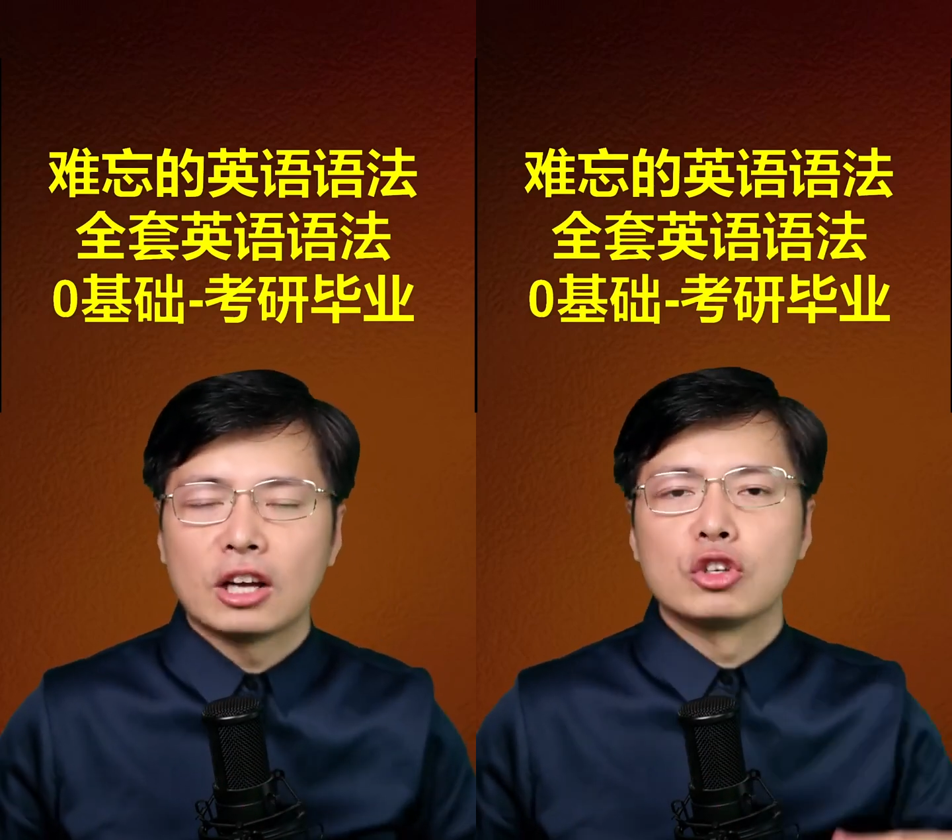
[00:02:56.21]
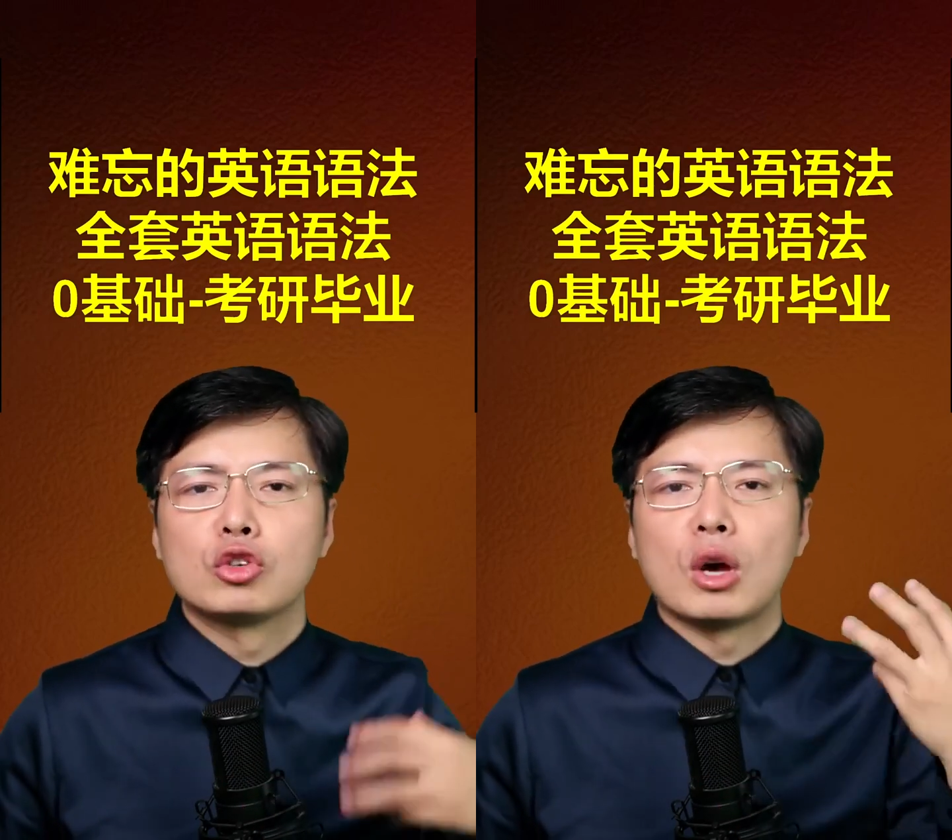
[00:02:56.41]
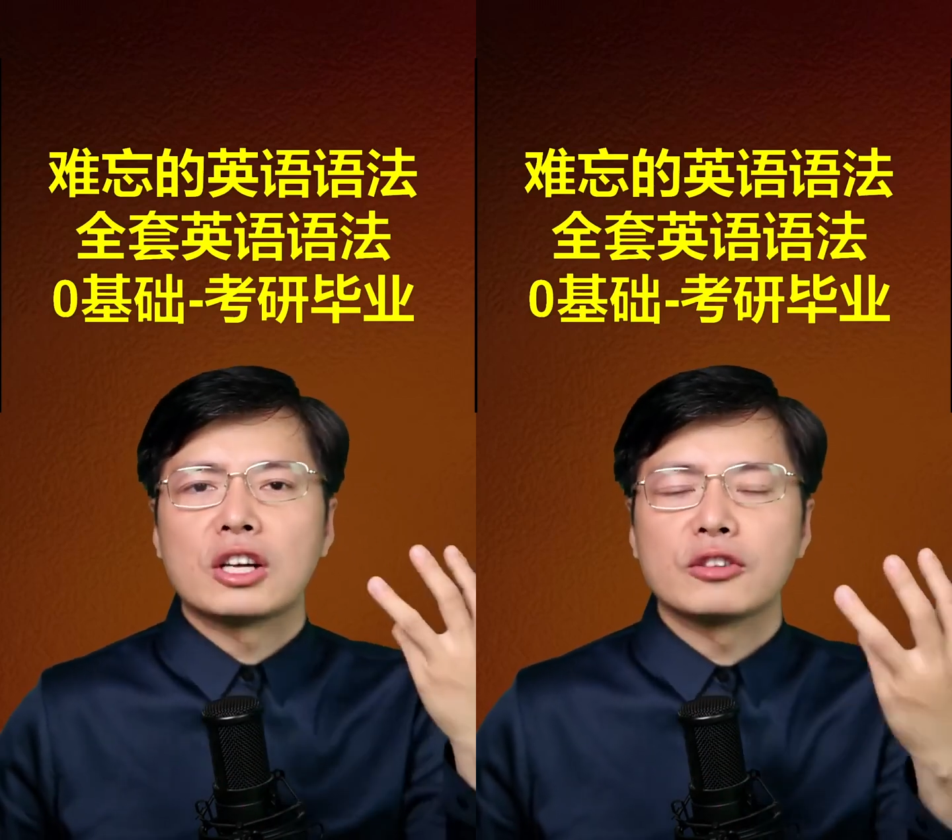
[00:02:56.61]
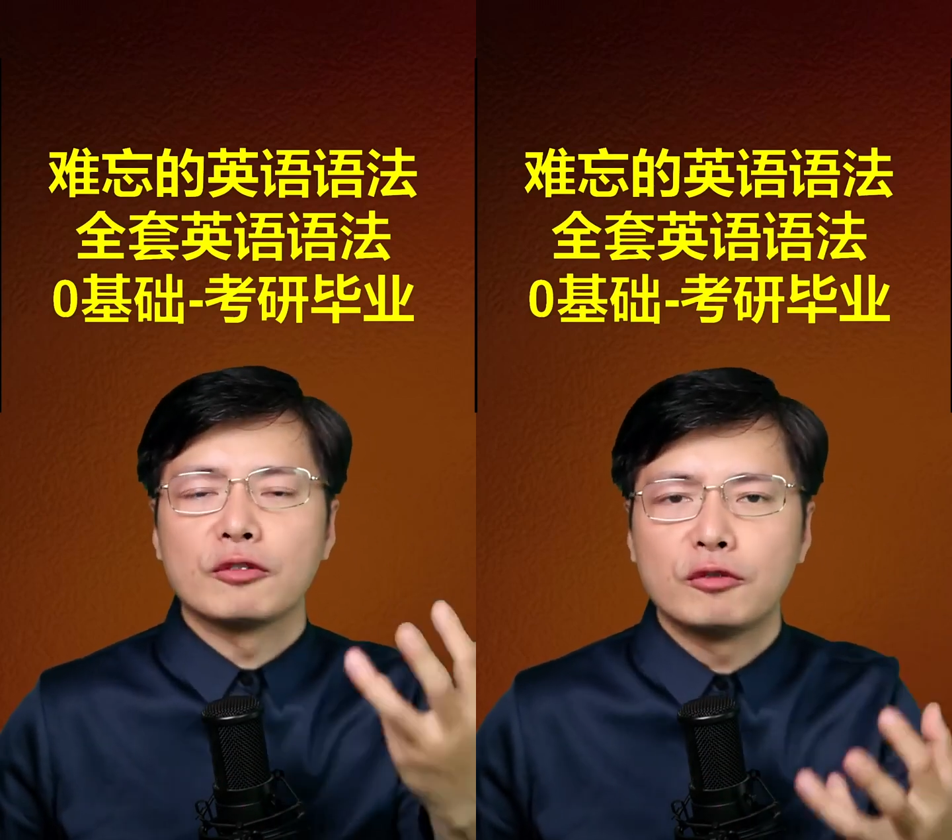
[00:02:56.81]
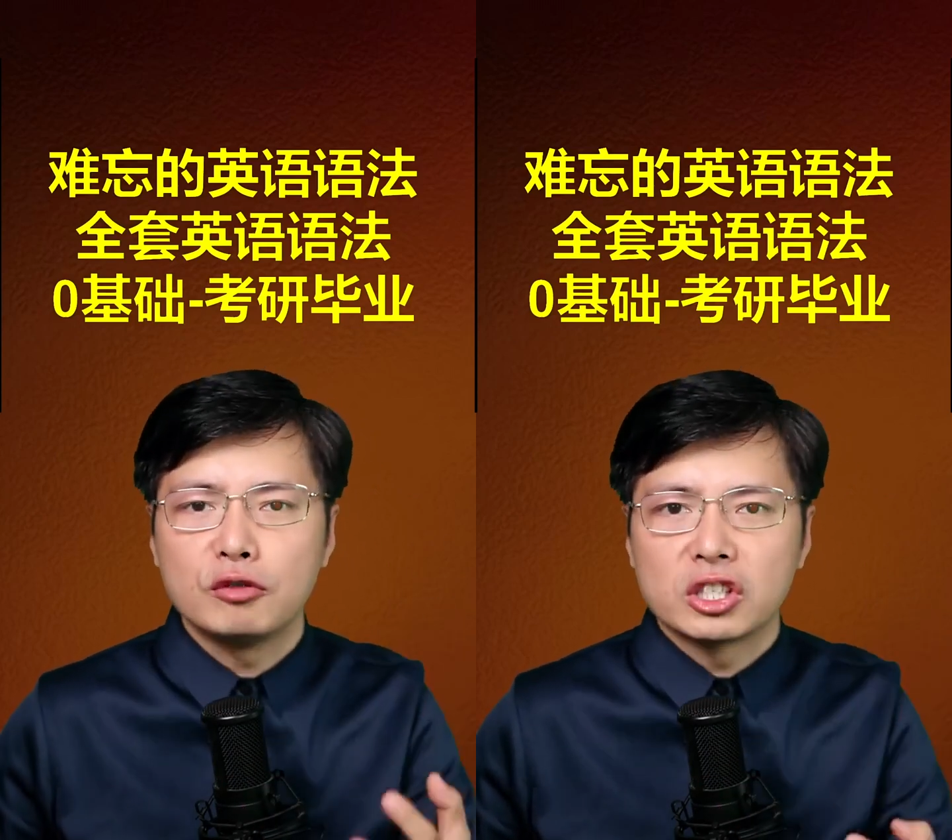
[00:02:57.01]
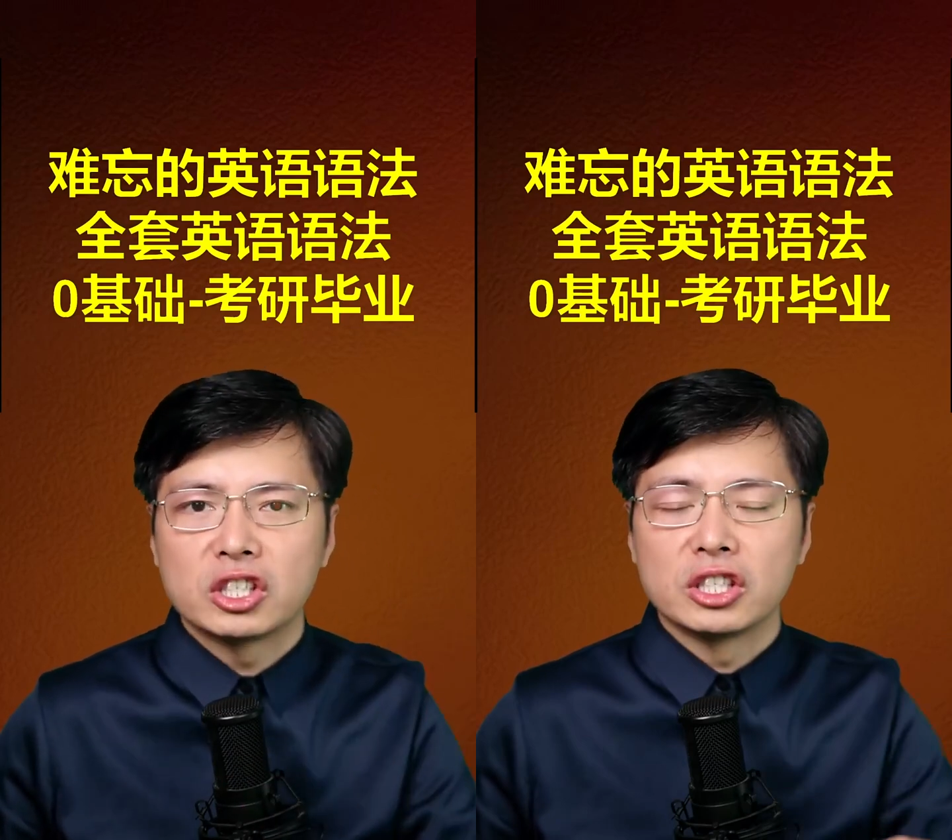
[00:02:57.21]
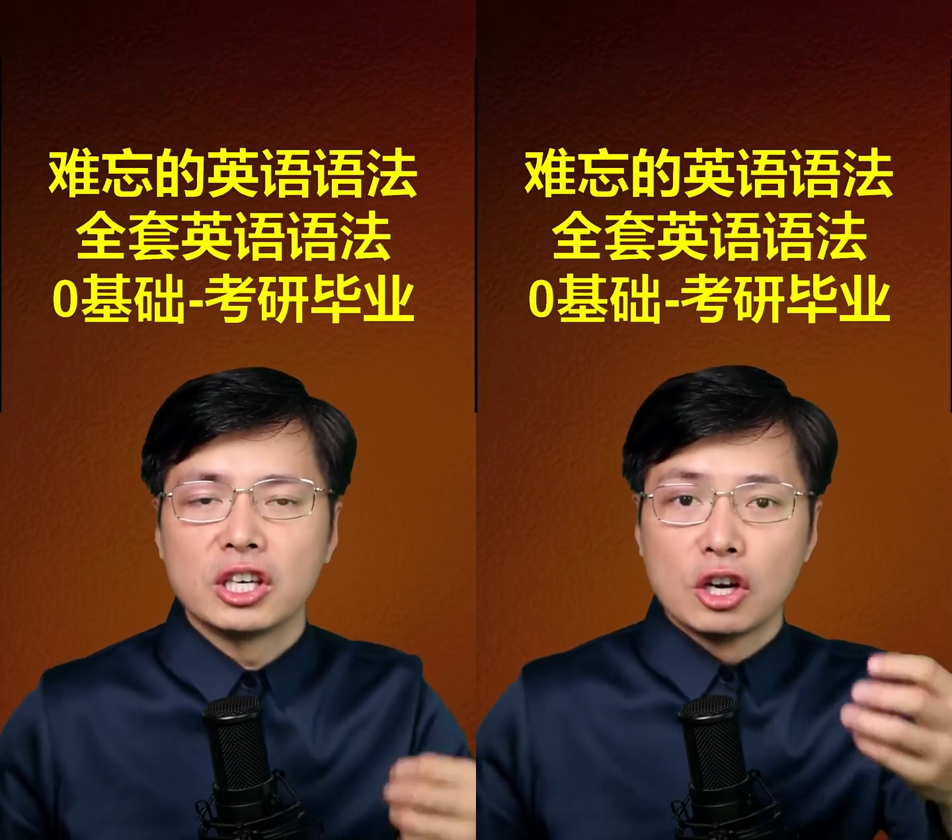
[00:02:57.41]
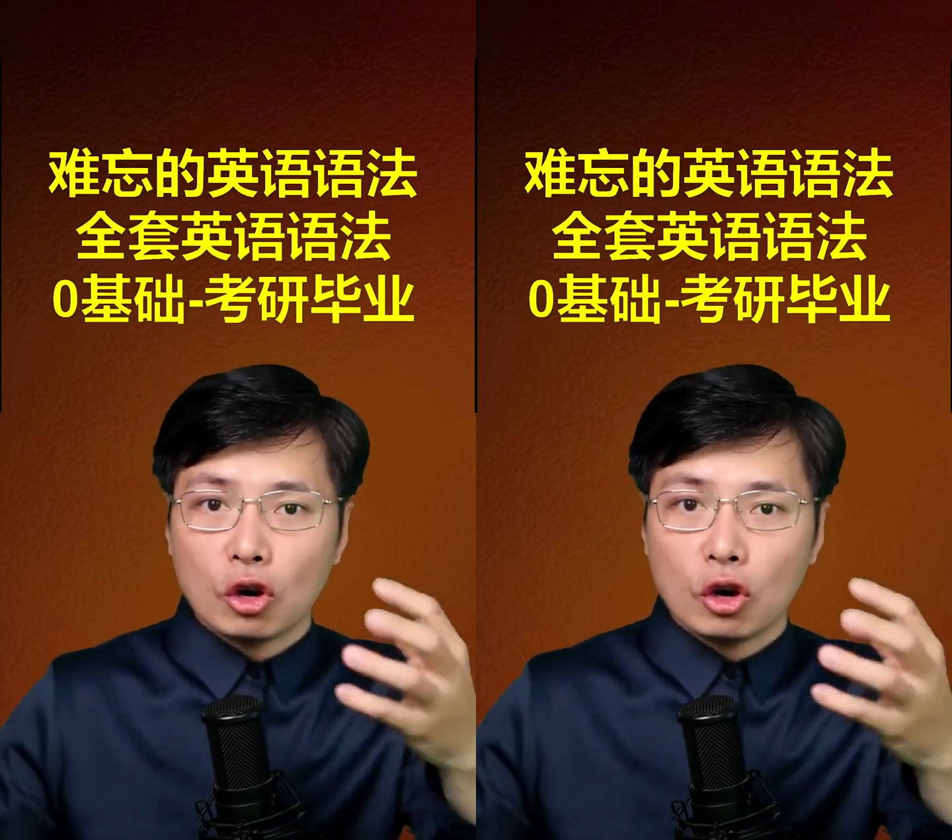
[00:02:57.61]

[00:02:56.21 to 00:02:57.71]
全是复习、